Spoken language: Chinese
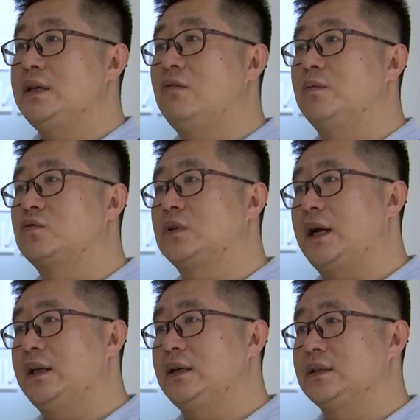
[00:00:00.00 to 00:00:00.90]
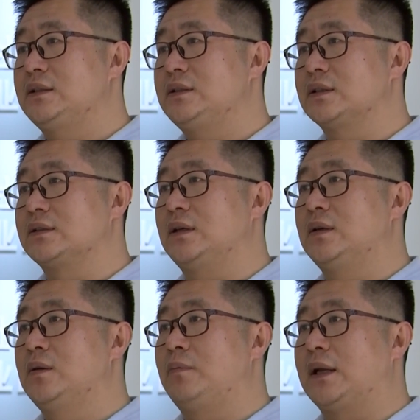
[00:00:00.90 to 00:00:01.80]
年我们出台了一项新政策，
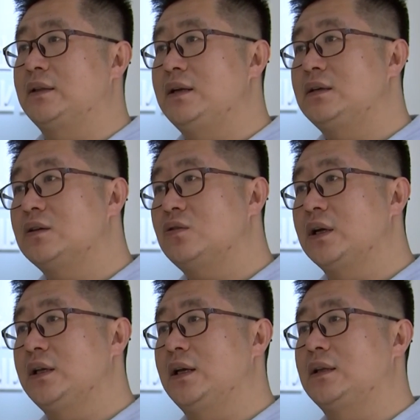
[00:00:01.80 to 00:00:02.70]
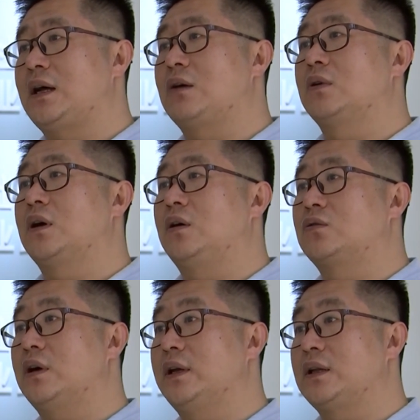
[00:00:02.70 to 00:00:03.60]
把电商创业纳入到
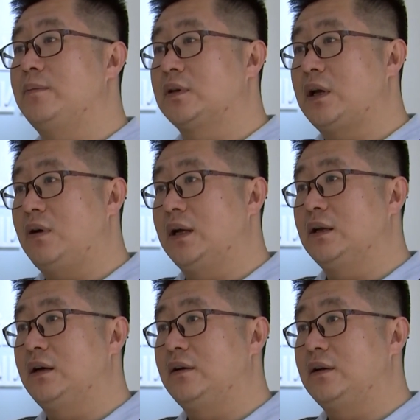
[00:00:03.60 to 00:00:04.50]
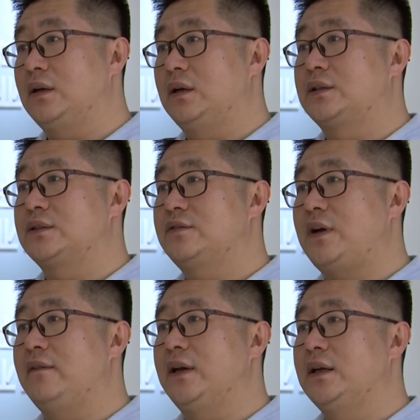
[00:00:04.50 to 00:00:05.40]
创业担保贷款的呃支持
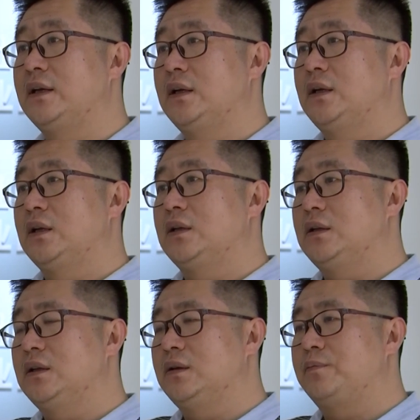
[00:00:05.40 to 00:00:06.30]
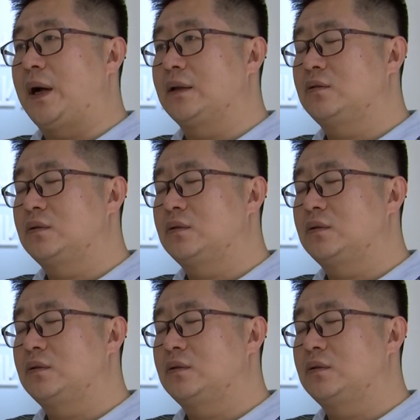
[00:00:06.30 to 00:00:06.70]
范围，嗯，把